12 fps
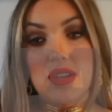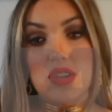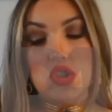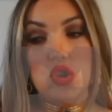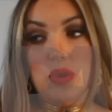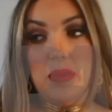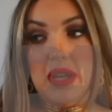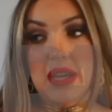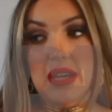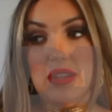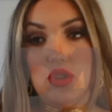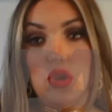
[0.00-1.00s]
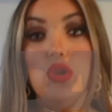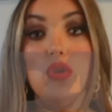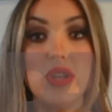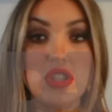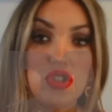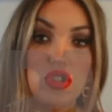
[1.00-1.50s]
sobre
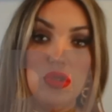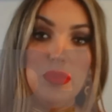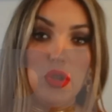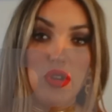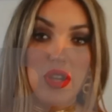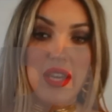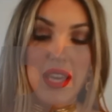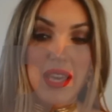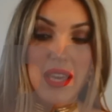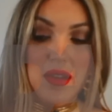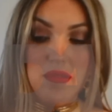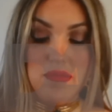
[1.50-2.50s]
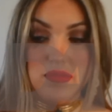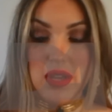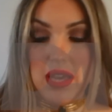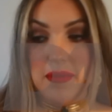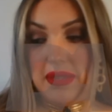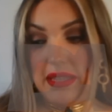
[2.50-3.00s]
todo esto porque
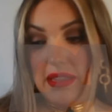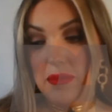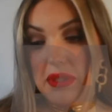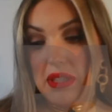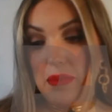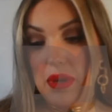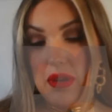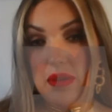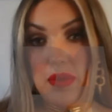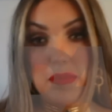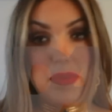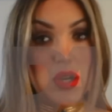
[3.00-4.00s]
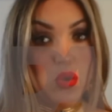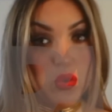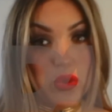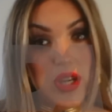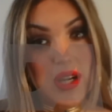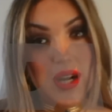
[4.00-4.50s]
evidentemente me,
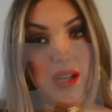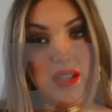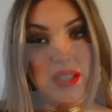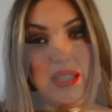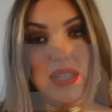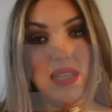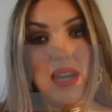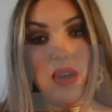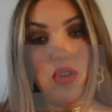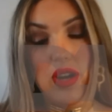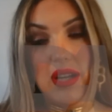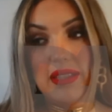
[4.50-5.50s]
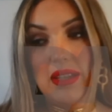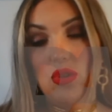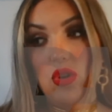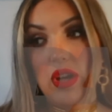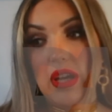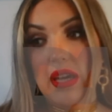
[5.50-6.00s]
perjudica y ahora
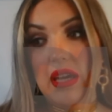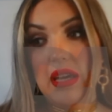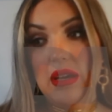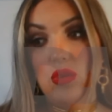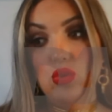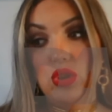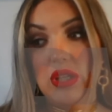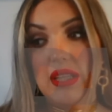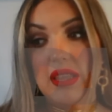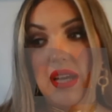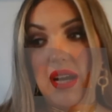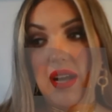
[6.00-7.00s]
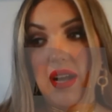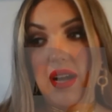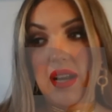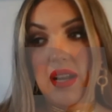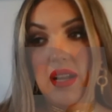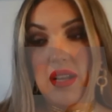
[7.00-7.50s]
tengo que
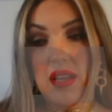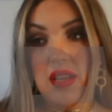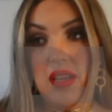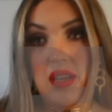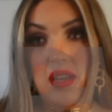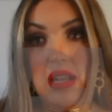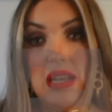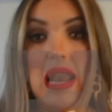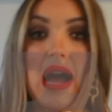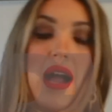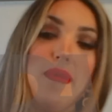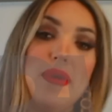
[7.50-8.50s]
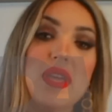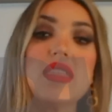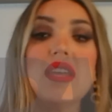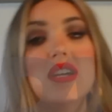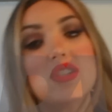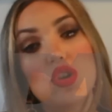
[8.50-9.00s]
utilizar la
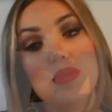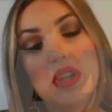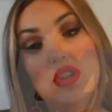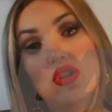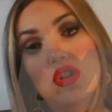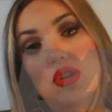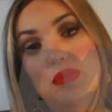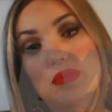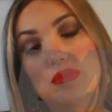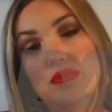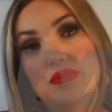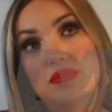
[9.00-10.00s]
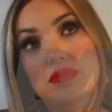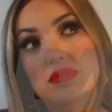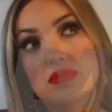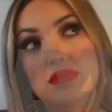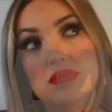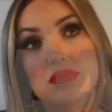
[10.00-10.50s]
cabeza sobre todo
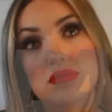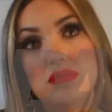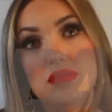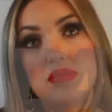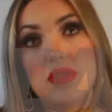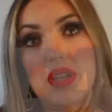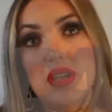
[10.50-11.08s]
mm,